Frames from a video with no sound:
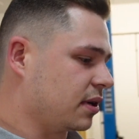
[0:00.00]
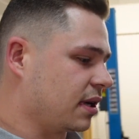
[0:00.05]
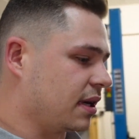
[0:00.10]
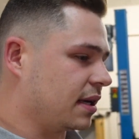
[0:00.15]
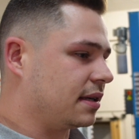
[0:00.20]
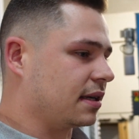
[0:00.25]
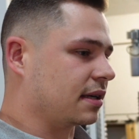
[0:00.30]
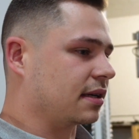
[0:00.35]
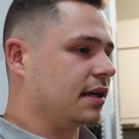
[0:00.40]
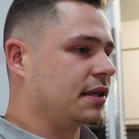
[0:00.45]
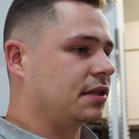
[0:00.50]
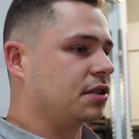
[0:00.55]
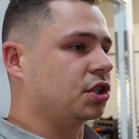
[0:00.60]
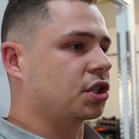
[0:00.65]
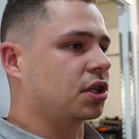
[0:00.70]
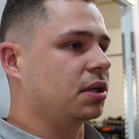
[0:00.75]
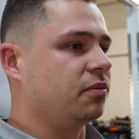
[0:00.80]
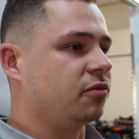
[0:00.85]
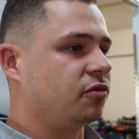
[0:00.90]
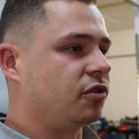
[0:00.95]
Und dann hat er gleich
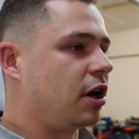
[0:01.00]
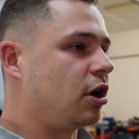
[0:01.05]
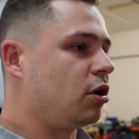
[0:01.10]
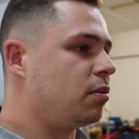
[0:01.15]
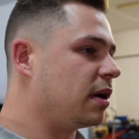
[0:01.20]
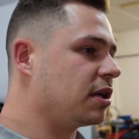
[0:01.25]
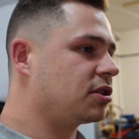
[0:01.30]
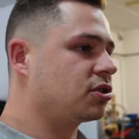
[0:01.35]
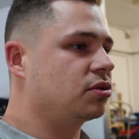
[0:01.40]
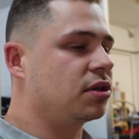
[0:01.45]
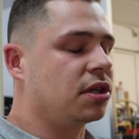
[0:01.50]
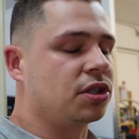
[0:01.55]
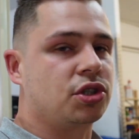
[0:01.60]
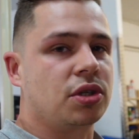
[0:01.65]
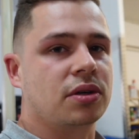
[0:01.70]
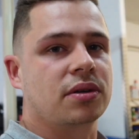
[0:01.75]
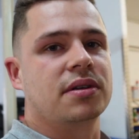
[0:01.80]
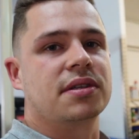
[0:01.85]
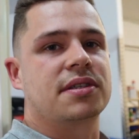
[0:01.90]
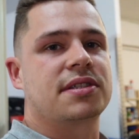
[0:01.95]
geschrieben, warum hast du denn
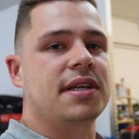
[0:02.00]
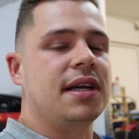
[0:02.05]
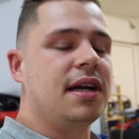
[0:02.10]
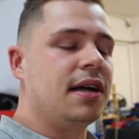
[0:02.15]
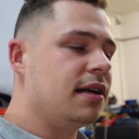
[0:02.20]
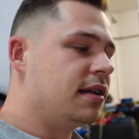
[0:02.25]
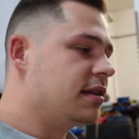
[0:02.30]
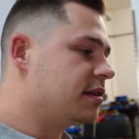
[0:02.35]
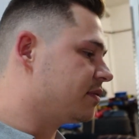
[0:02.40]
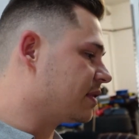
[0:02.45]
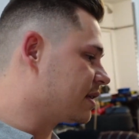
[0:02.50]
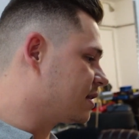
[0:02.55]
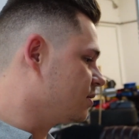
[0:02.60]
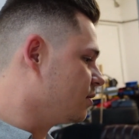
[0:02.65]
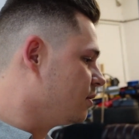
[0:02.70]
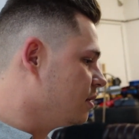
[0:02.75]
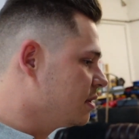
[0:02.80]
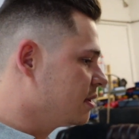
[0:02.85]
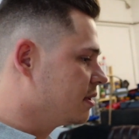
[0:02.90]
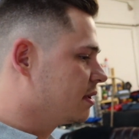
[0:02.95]
schon gezahlt? Was
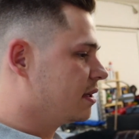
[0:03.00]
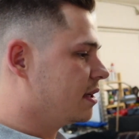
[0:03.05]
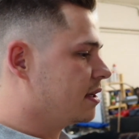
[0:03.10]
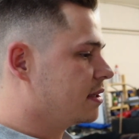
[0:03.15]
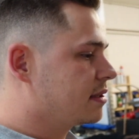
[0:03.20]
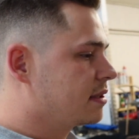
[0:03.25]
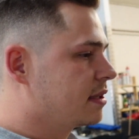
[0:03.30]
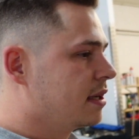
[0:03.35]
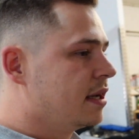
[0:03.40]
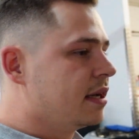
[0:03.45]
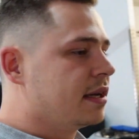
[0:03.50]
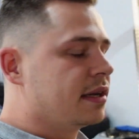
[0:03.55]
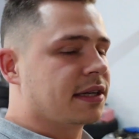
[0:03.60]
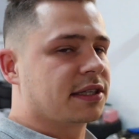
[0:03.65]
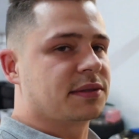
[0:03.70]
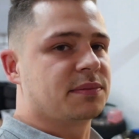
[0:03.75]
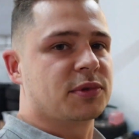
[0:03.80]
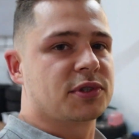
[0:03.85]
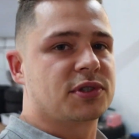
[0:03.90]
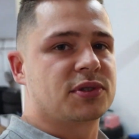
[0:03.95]
soll denn das?
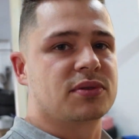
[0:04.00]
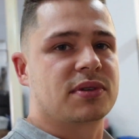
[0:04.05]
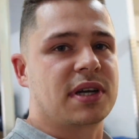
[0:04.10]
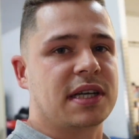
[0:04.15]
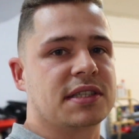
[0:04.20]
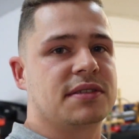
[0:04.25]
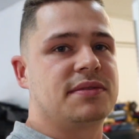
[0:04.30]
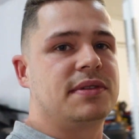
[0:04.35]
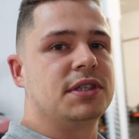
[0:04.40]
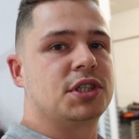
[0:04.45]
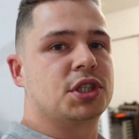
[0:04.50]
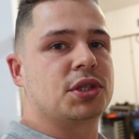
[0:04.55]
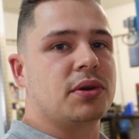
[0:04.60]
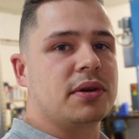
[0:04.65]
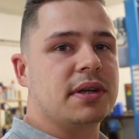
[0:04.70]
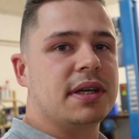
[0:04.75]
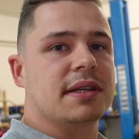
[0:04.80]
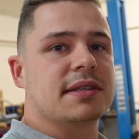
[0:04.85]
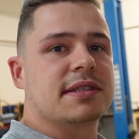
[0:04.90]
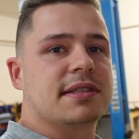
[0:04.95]
Jetzt musst du ganz viel
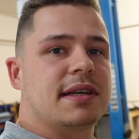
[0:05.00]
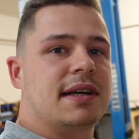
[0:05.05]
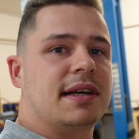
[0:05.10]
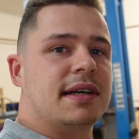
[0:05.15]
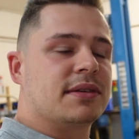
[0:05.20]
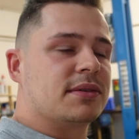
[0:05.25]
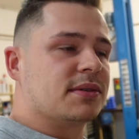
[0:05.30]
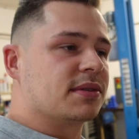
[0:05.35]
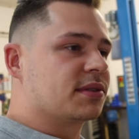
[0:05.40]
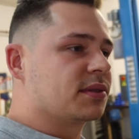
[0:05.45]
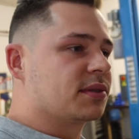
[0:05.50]
Steuern zahlen und